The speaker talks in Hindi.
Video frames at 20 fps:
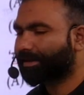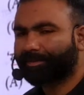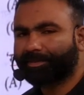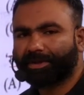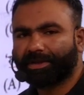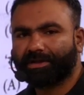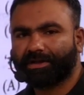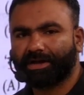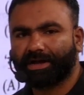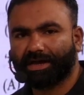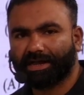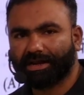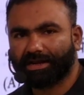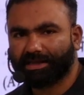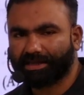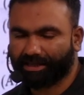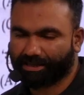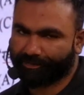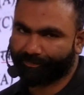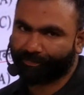पे कारक
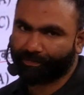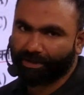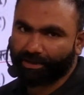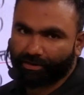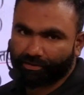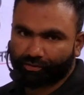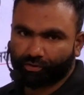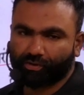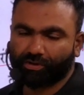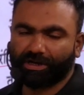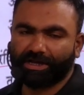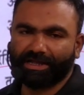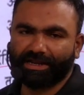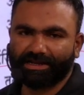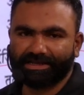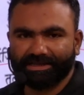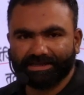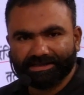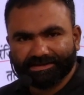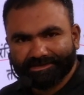है तो कारक
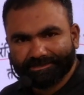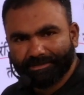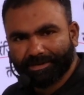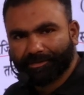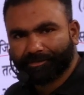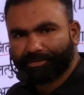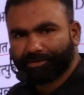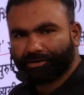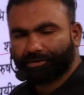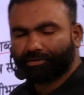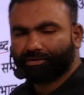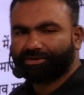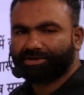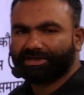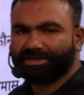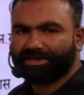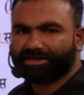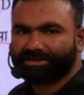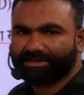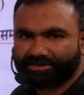इसमें प्रयोग किए
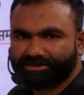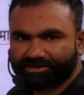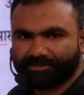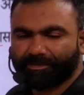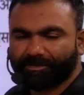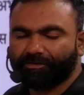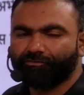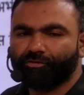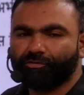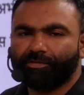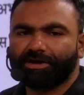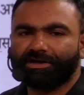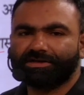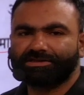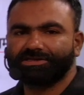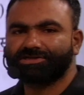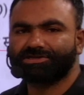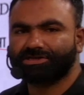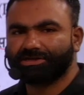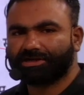जाते हैं जिसमें
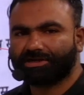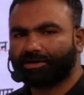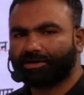विभक्ति चिन्ह का